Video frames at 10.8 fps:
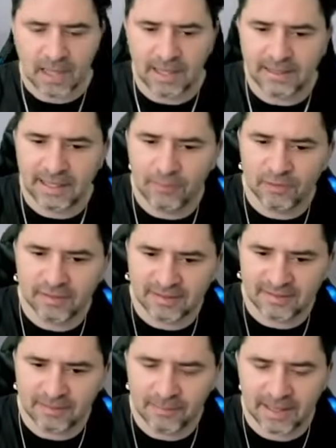Ahí tenemos
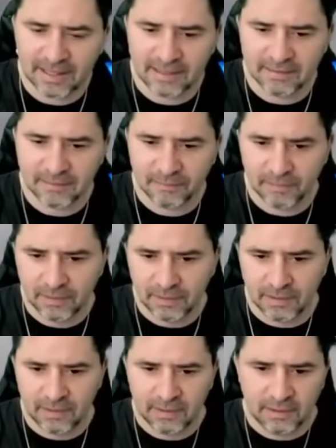esas imágenes.
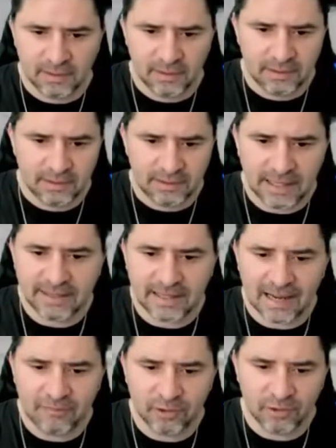Y ahí está
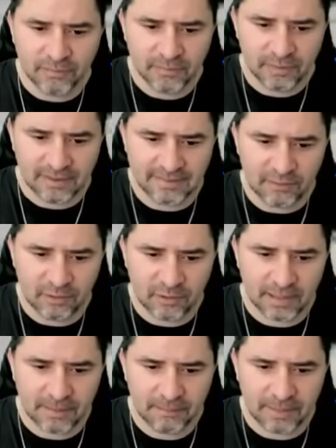el avión. Ese avión
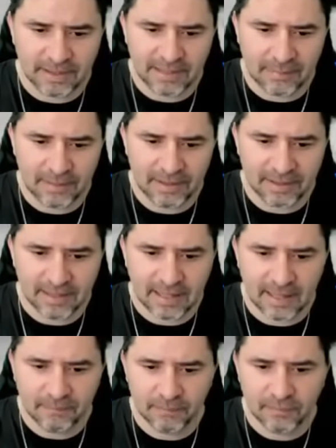que prácticamente
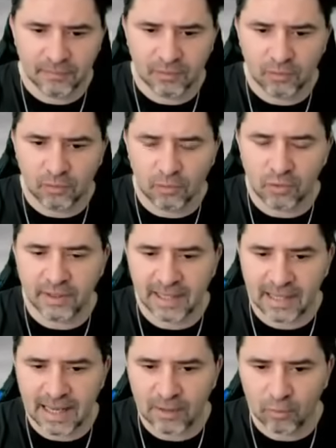está
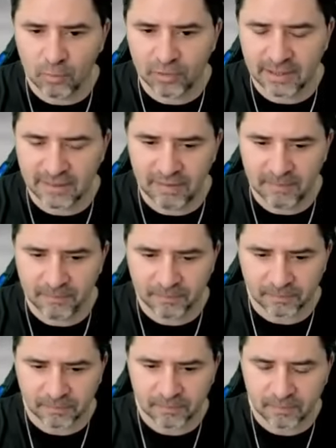congelado como ustedes ven.
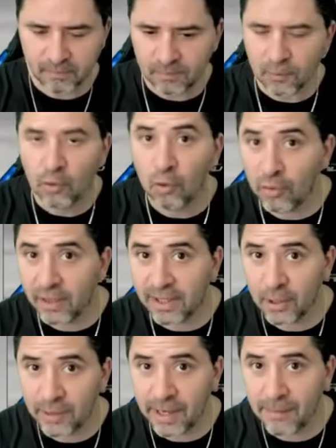
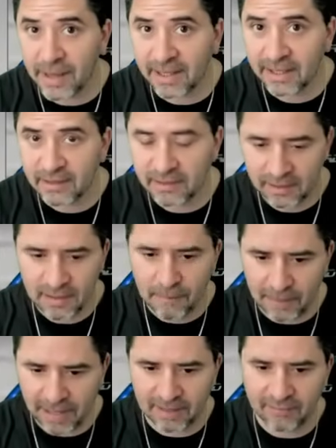Congelo la imagen
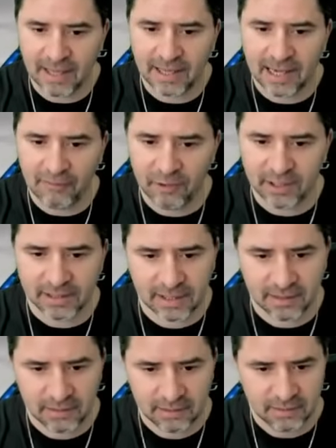para que vean que el avión
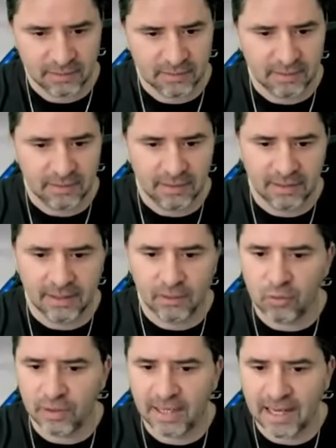está
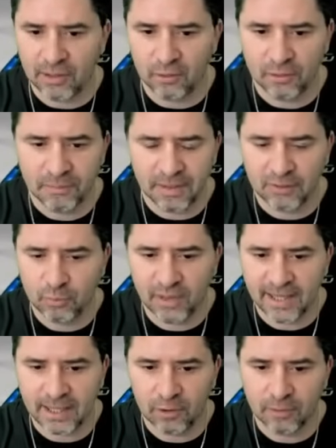congelado. Es un
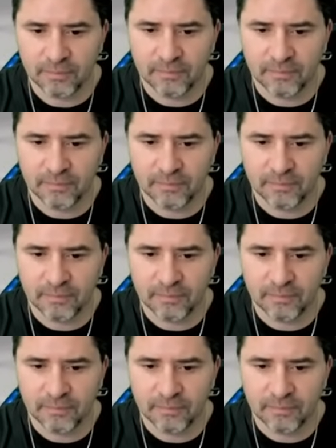hielo.